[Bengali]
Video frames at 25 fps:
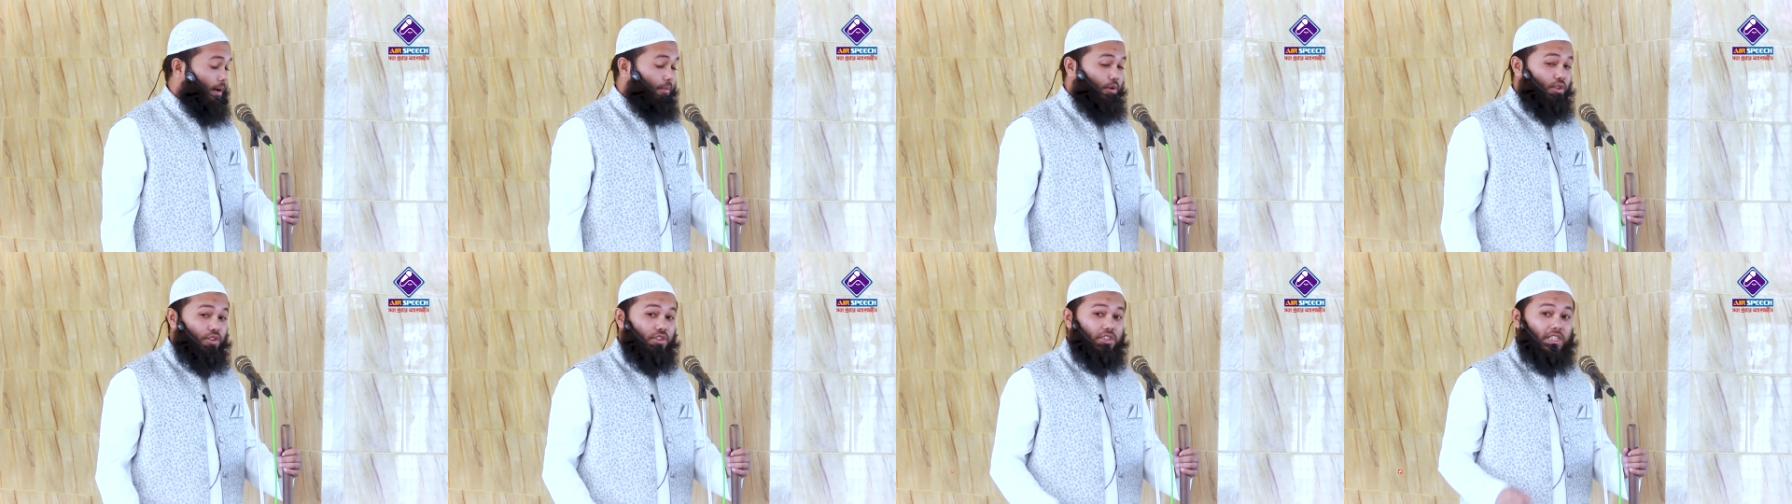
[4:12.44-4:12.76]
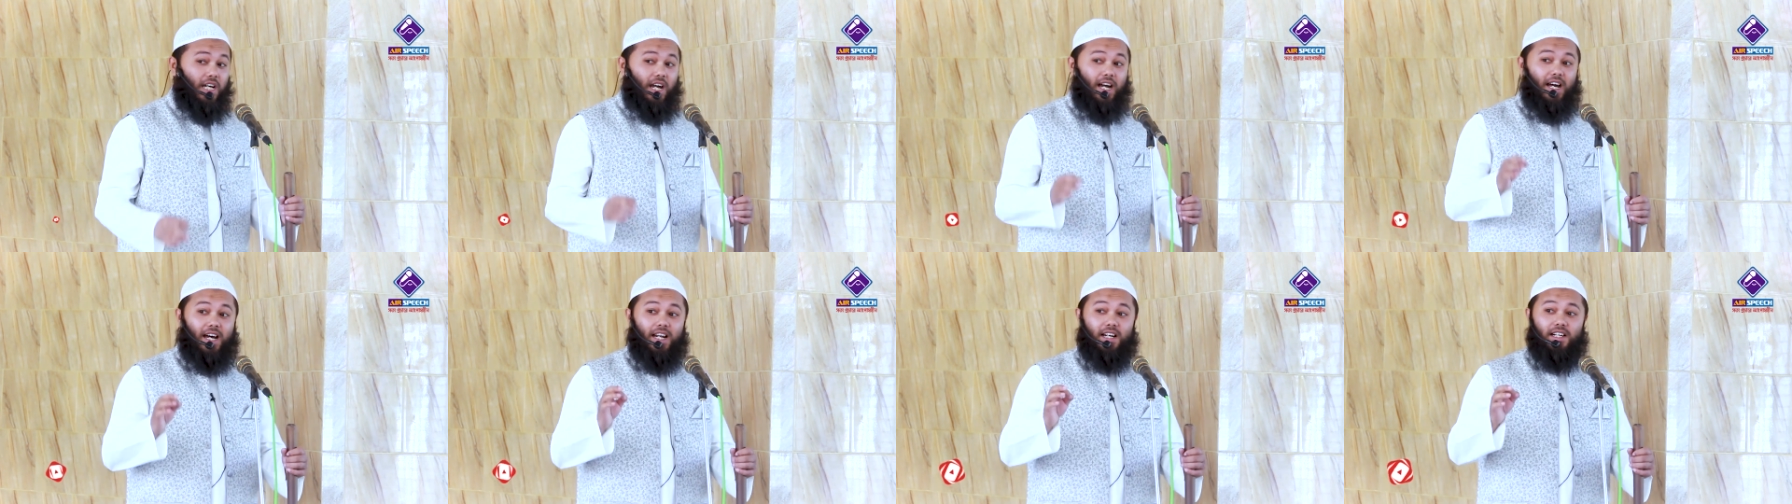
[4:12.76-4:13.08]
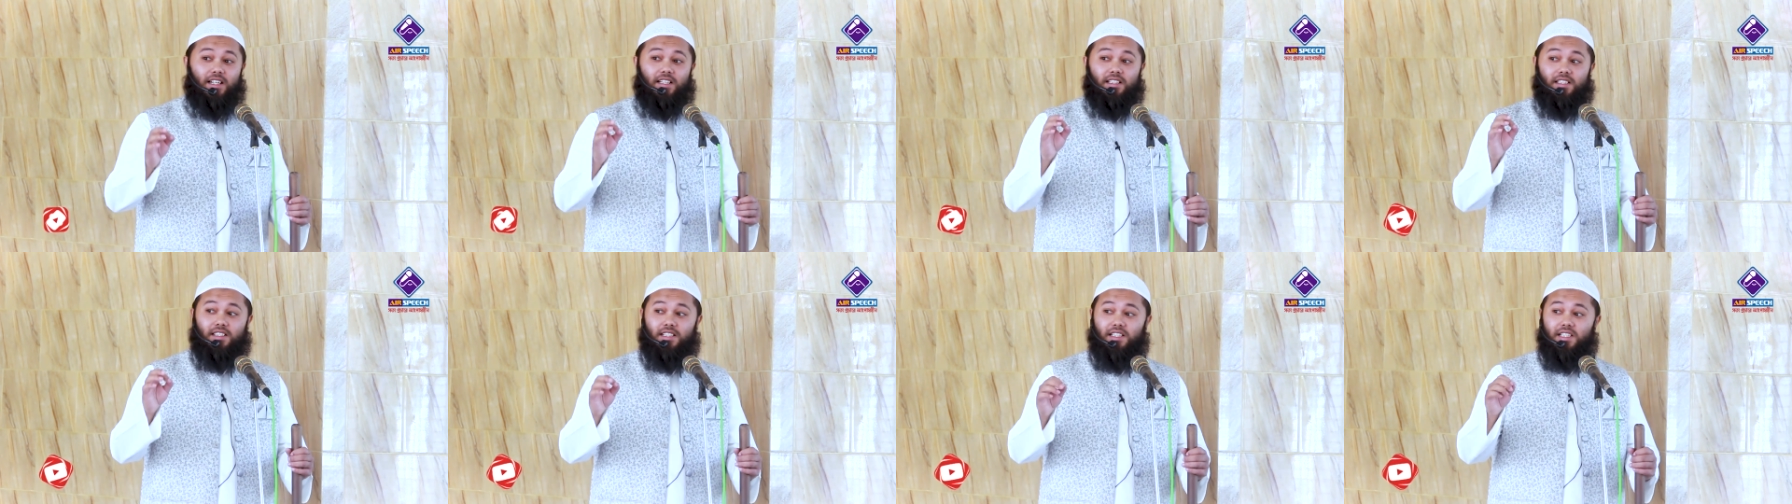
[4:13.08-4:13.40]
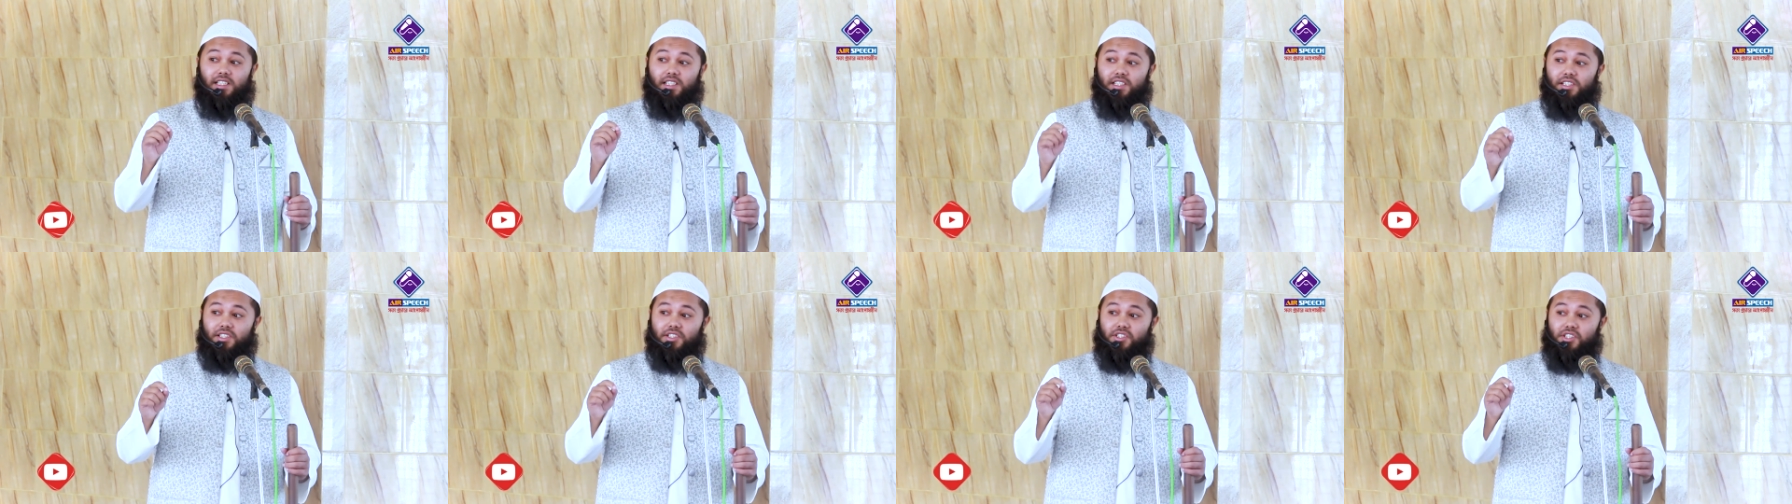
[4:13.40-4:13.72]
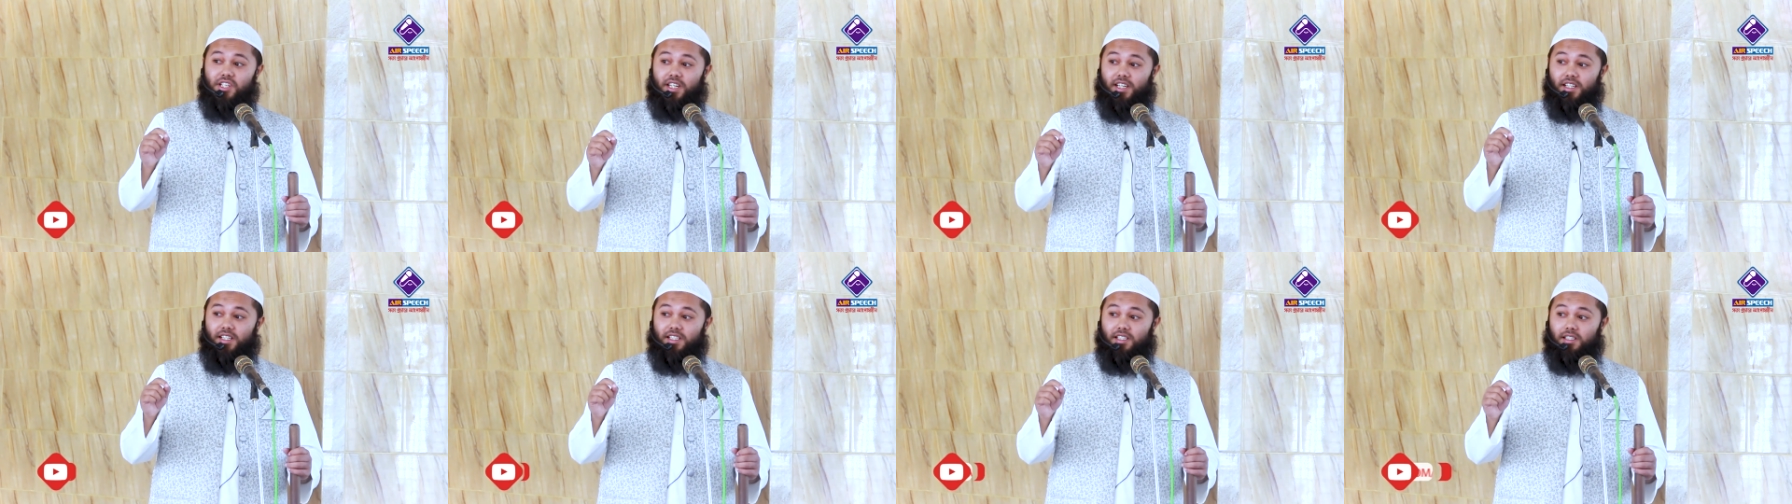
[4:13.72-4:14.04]
এবং তার
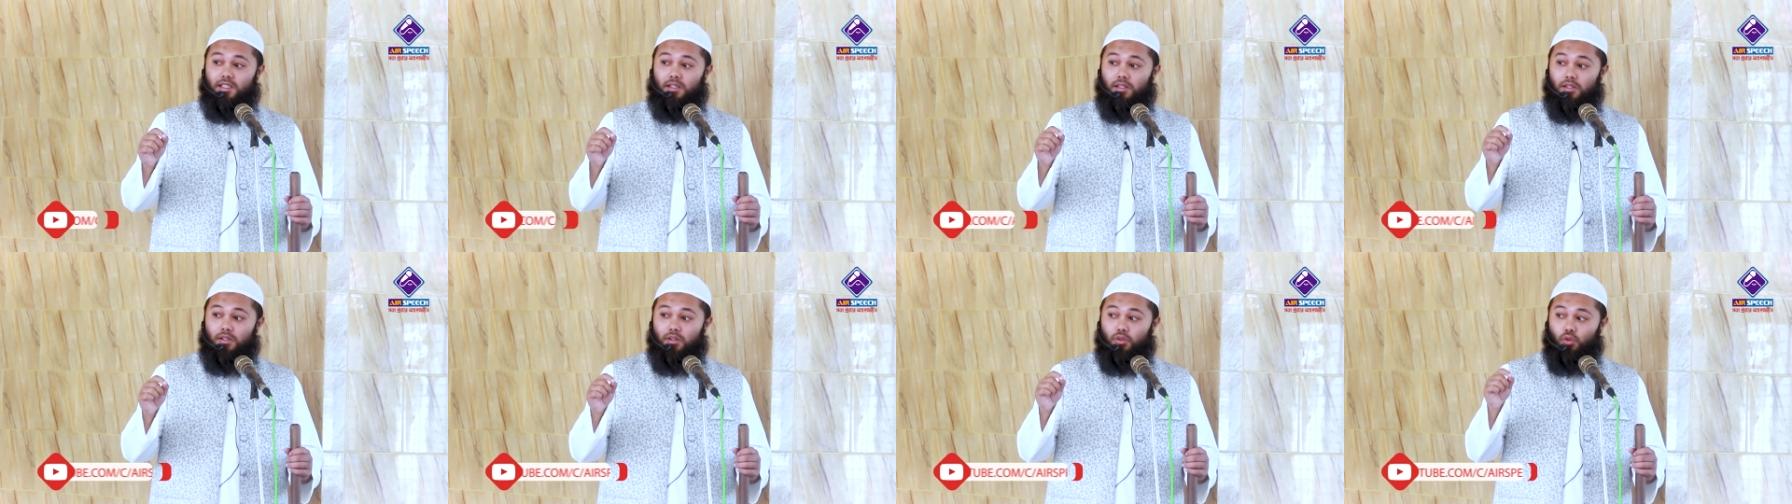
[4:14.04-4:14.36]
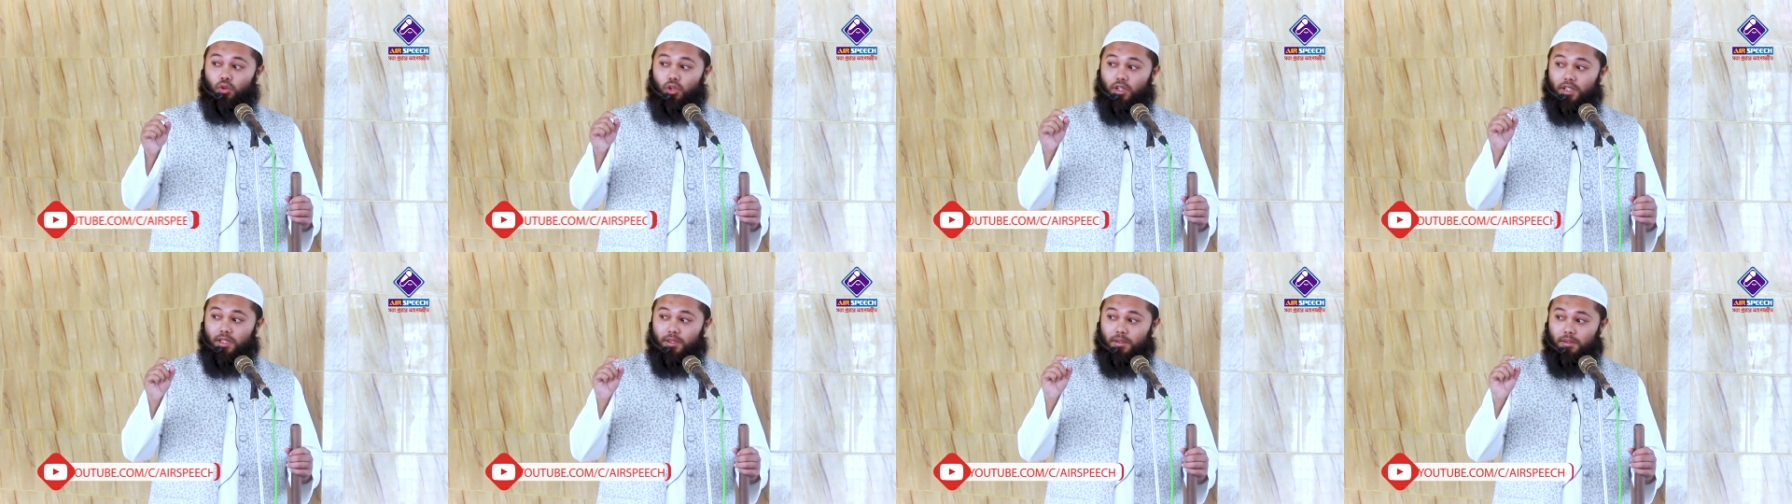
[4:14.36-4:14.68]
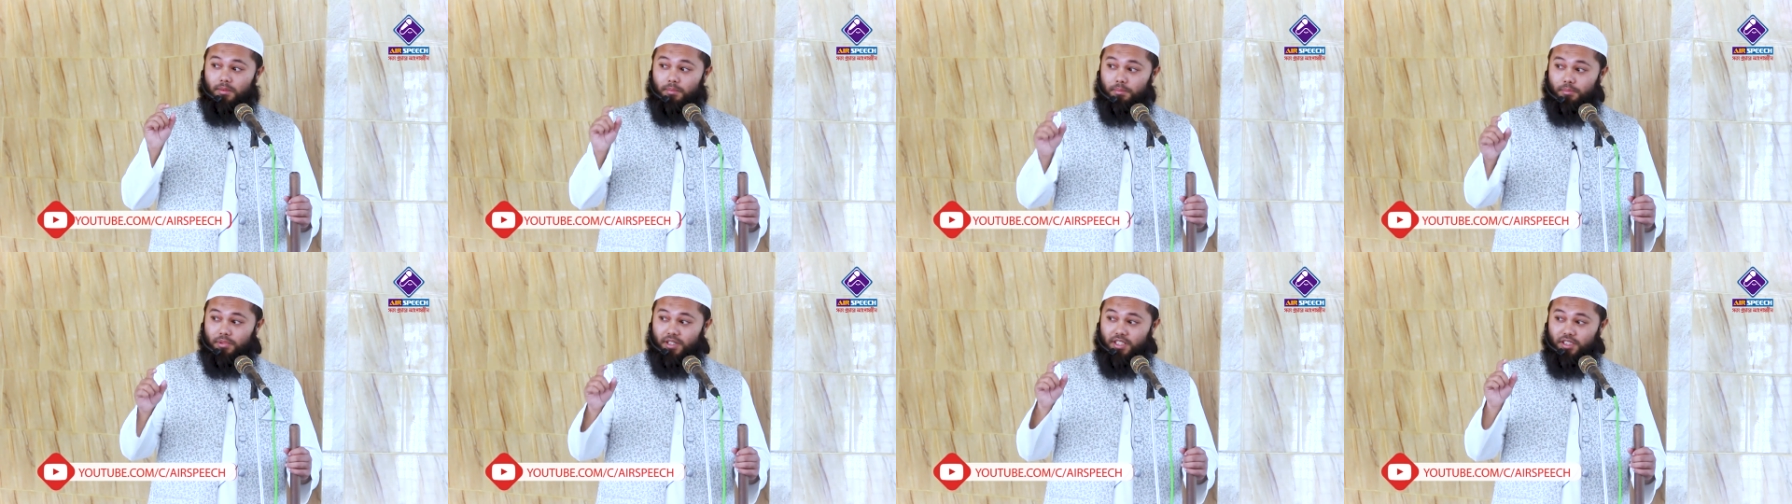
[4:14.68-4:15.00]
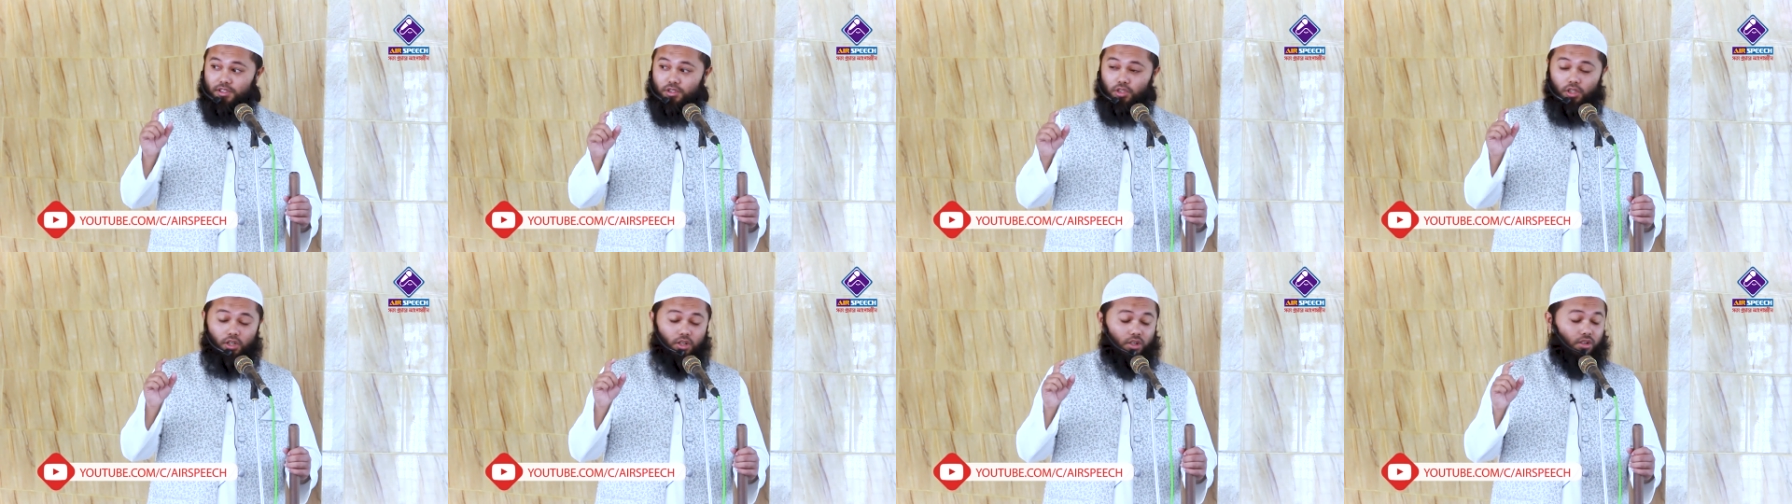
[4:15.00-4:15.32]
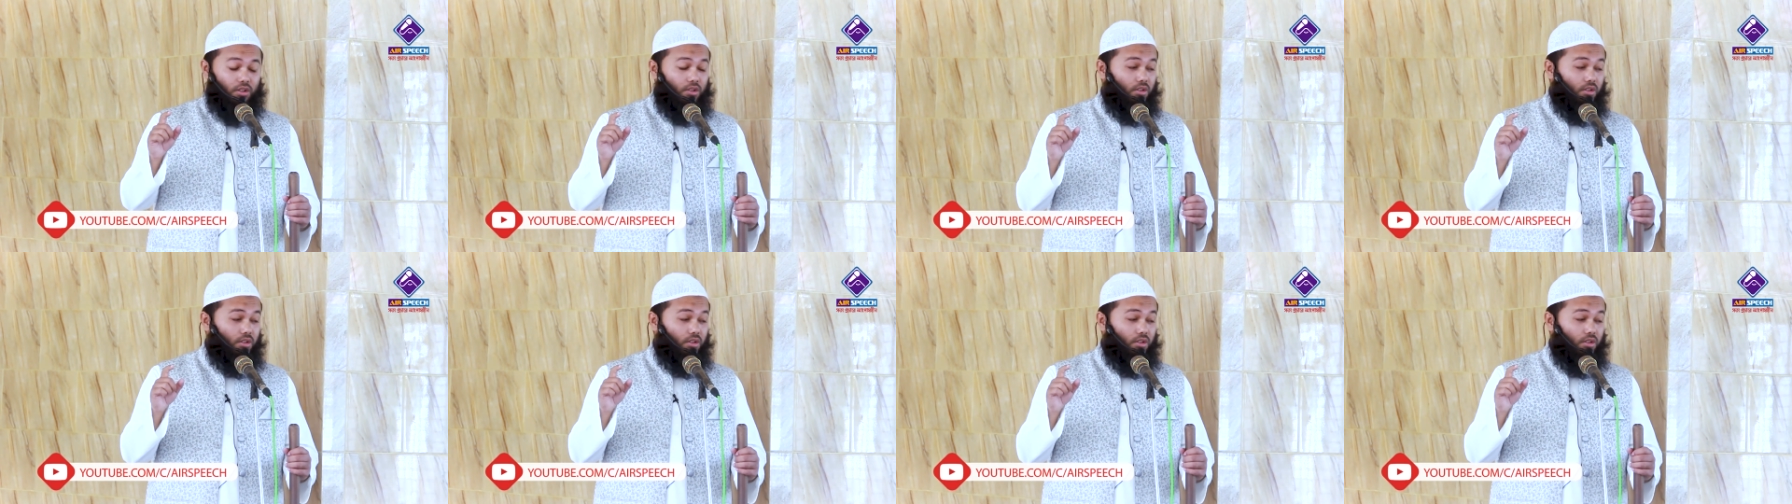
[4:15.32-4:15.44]
যেই ওই মৃত